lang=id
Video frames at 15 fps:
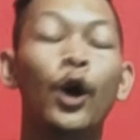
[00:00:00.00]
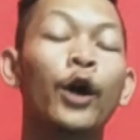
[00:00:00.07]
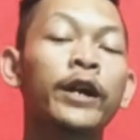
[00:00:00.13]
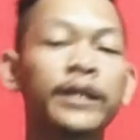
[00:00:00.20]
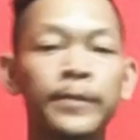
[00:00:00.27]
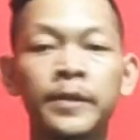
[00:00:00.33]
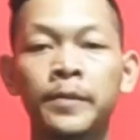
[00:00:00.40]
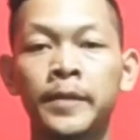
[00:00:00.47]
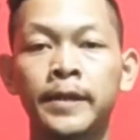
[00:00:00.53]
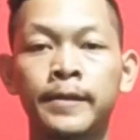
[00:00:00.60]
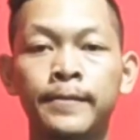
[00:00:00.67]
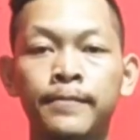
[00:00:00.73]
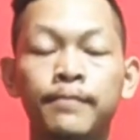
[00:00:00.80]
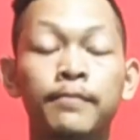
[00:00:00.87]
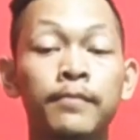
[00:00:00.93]
oke teman-teman
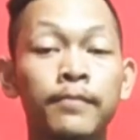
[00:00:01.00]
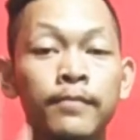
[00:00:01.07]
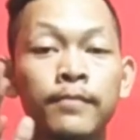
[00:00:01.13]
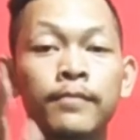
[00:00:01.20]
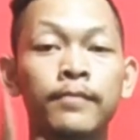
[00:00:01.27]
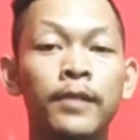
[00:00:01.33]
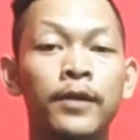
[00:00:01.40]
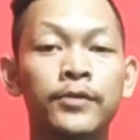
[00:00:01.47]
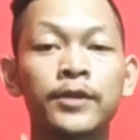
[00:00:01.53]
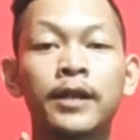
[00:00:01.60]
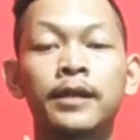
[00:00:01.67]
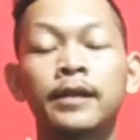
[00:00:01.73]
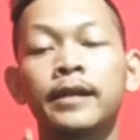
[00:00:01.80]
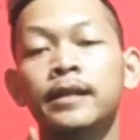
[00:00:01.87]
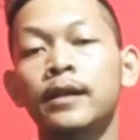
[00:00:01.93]

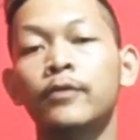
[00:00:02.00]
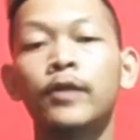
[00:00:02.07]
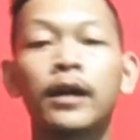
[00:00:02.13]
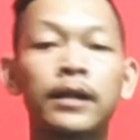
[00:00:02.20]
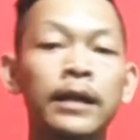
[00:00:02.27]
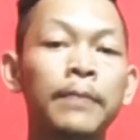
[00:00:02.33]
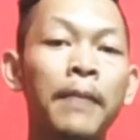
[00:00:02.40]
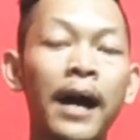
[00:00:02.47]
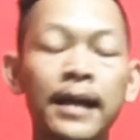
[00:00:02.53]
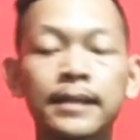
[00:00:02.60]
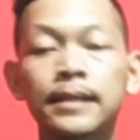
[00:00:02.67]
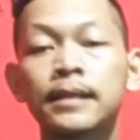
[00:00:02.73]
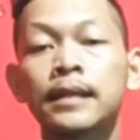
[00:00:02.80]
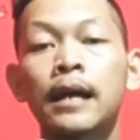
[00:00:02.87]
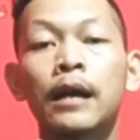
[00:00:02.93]
barusan kita udah ngebahas
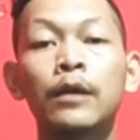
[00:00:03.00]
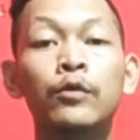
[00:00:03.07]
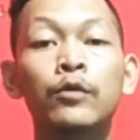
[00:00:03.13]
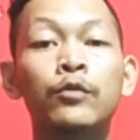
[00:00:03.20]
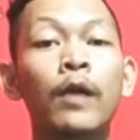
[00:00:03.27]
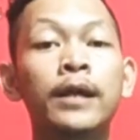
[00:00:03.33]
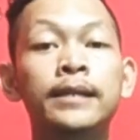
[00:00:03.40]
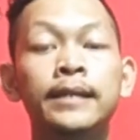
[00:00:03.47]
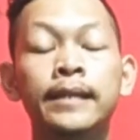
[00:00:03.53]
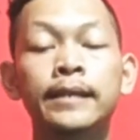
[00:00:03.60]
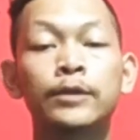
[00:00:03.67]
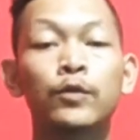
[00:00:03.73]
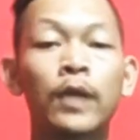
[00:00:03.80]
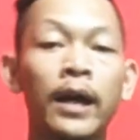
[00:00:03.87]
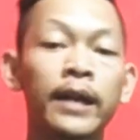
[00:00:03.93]
tentang dua
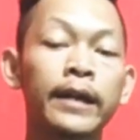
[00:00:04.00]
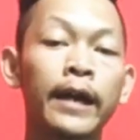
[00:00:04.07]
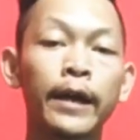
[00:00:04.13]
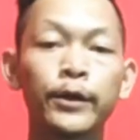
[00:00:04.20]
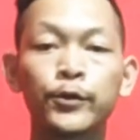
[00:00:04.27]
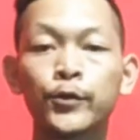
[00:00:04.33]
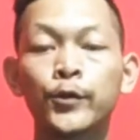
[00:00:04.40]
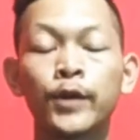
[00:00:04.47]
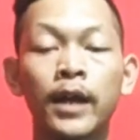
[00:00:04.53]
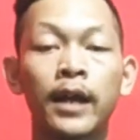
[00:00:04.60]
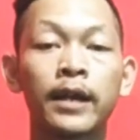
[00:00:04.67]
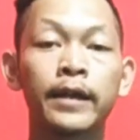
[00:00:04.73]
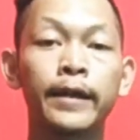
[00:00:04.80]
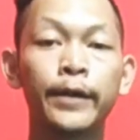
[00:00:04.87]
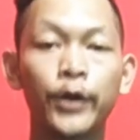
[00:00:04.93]
jenis ular yaitu
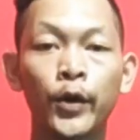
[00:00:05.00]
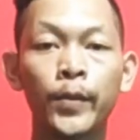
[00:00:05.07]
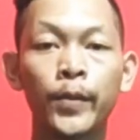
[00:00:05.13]
ular king